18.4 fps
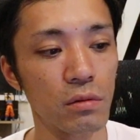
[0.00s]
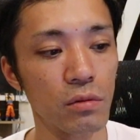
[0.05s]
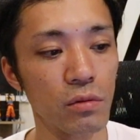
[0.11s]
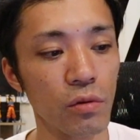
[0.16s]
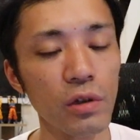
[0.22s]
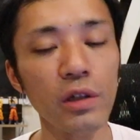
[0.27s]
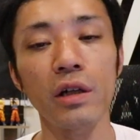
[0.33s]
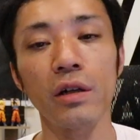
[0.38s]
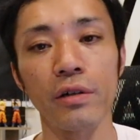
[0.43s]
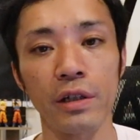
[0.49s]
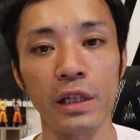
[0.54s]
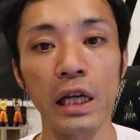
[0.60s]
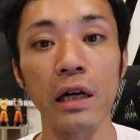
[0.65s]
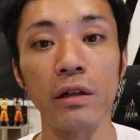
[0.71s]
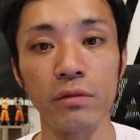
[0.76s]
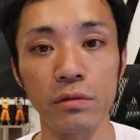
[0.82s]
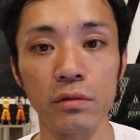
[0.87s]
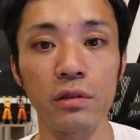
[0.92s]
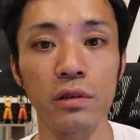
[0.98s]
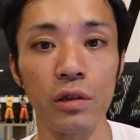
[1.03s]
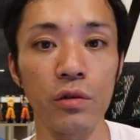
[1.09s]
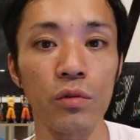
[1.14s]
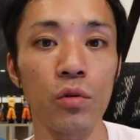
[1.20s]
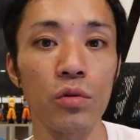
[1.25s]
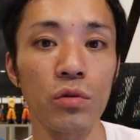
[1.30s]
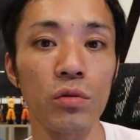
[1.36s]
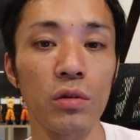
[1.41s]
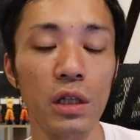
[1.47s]
とにかくやるっていう
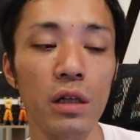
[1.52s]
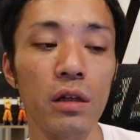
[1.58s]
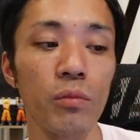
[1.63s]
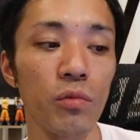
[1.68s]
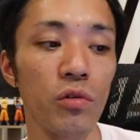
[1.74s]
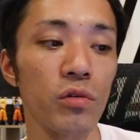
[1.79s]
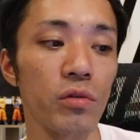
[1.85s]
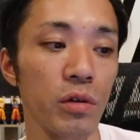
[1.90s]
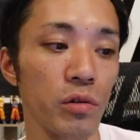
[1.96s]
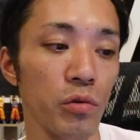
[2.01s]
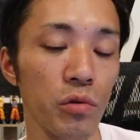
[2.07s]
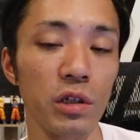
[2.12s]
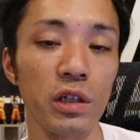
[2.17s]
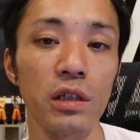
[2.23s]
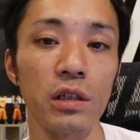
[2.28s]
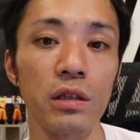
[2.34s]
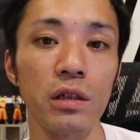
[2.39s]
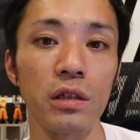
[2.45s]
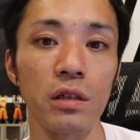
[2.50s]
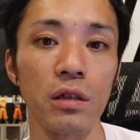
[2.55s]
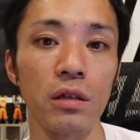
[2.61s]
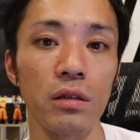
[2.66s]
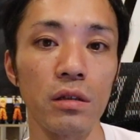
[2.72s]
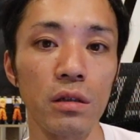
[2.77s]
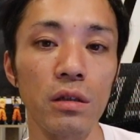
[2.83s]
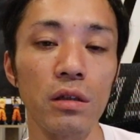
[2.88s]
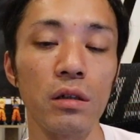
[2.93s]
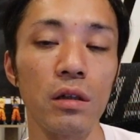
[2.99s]
ことで僕は乗り切ってきた
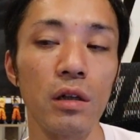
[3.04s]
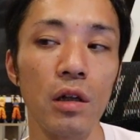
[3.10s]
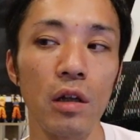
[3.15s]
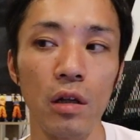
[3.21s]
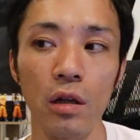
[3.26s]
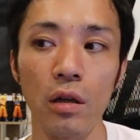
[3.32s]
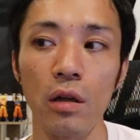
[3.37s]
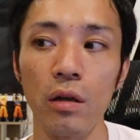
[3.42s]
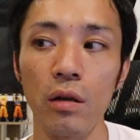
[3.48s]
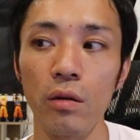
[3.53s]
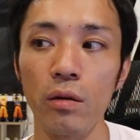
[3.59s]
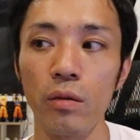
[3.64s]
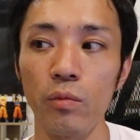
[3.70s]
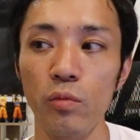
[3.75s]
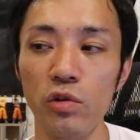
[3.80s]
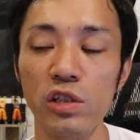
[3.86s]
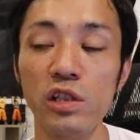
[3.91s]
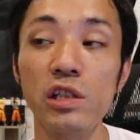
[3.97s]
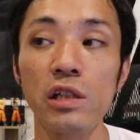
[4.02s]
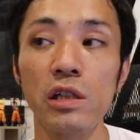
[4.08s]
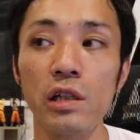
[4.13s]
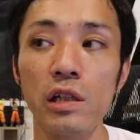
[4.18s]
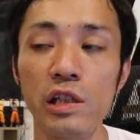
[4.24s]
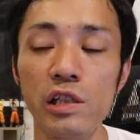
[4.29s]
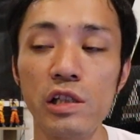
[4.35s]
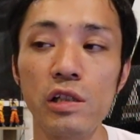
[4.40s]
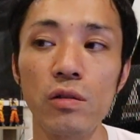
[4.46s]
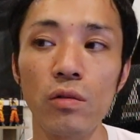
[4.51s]
んでもし
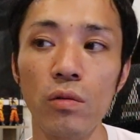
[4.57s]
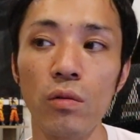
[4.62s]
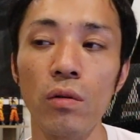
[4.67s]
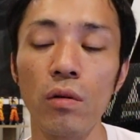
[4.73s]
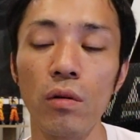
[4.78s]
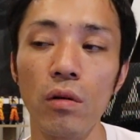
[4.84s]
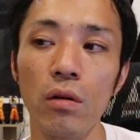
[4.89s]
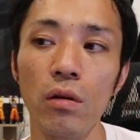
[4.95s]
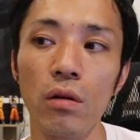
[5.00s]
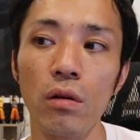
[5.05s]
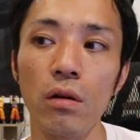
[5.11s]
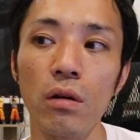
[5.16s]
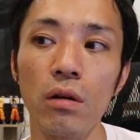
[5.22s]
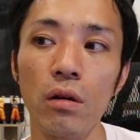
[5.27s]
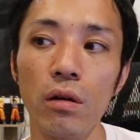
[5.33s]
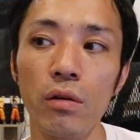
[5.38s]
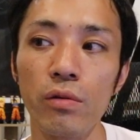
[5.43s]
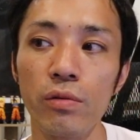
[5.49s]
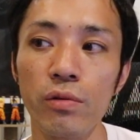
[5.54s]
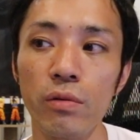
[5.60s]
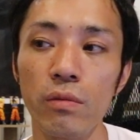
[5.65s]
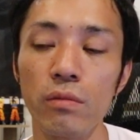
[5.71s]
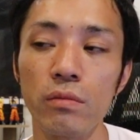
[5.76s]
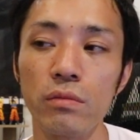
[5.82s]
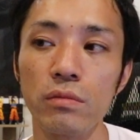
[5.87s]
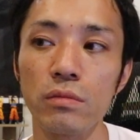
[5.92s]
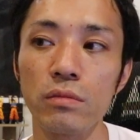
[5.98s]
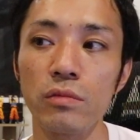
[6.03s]
1の、
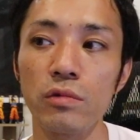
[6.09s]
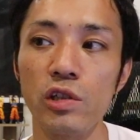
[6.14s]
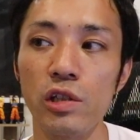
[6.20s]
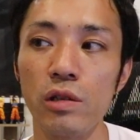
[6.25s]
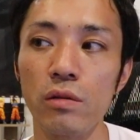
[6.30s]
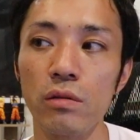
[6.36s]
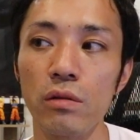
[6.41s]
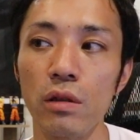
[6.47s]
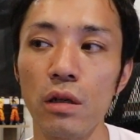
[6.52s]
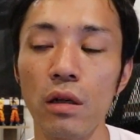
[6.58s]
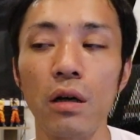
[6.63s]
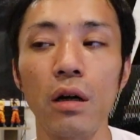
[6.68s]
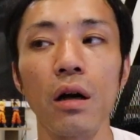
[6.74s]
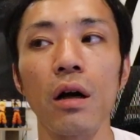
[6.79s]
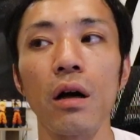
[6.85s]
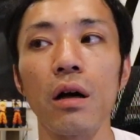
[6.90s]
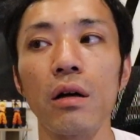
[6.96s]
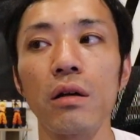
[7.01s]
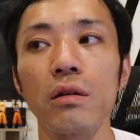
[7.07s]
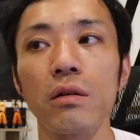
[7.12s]
えー、なんか